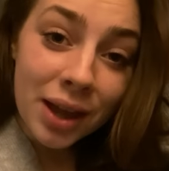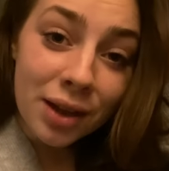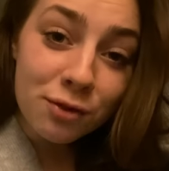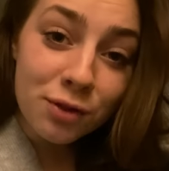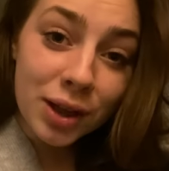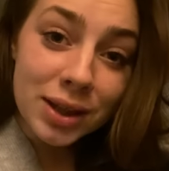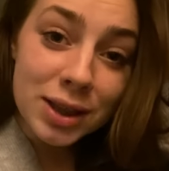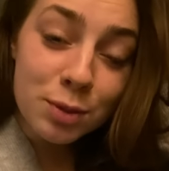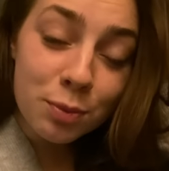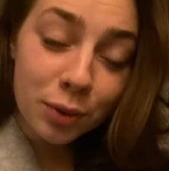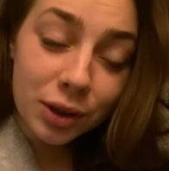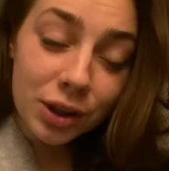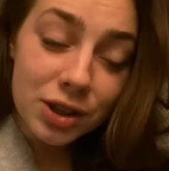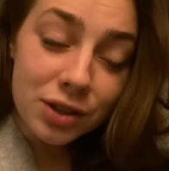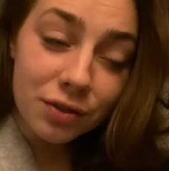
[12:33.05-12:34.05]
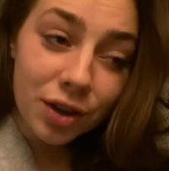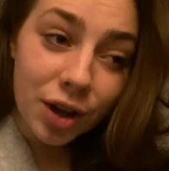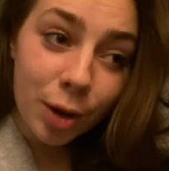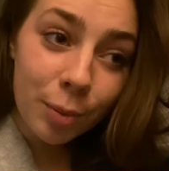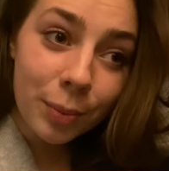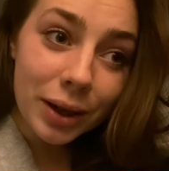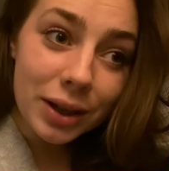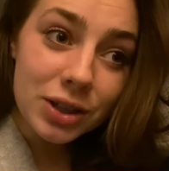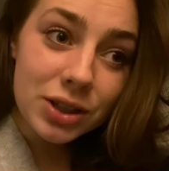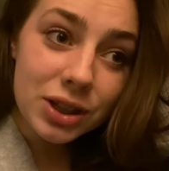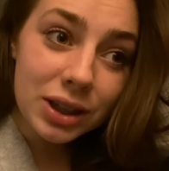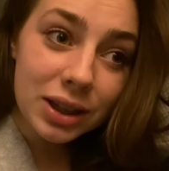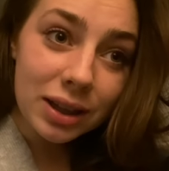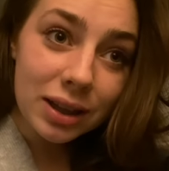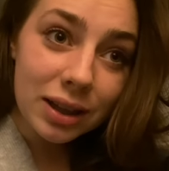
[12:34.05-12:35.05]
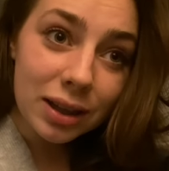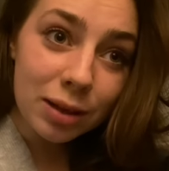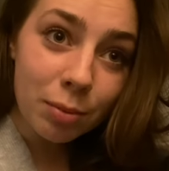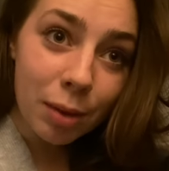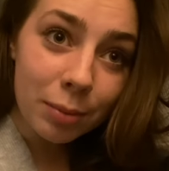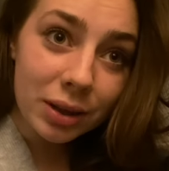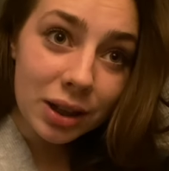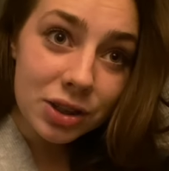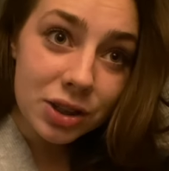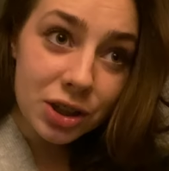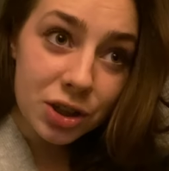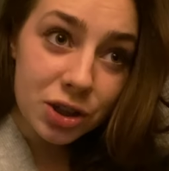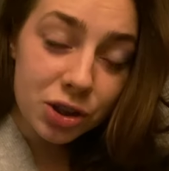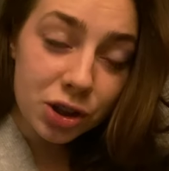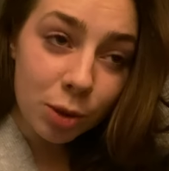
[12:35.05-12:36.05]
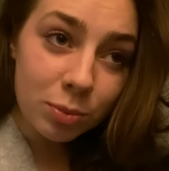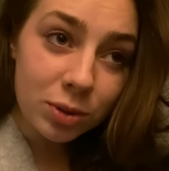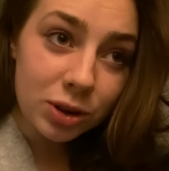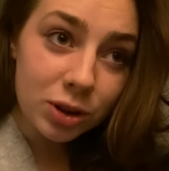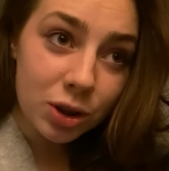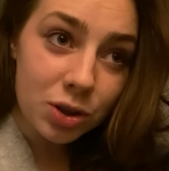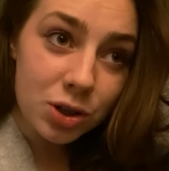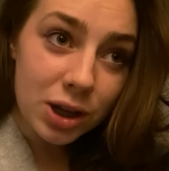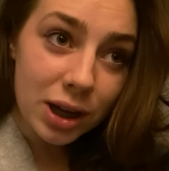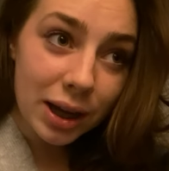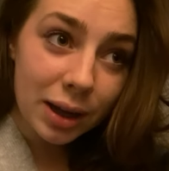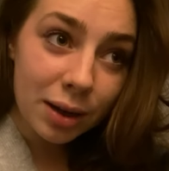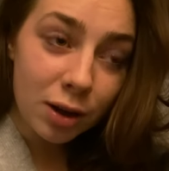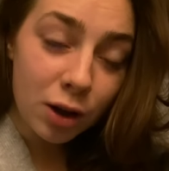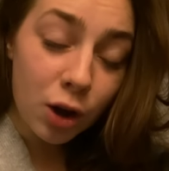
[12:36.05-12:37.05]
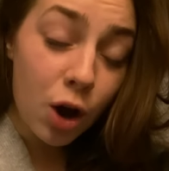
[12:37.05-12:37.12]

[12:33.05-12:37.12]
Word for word: więc pójdę się wykąpać i mam nadzieję, że to mnie troszkę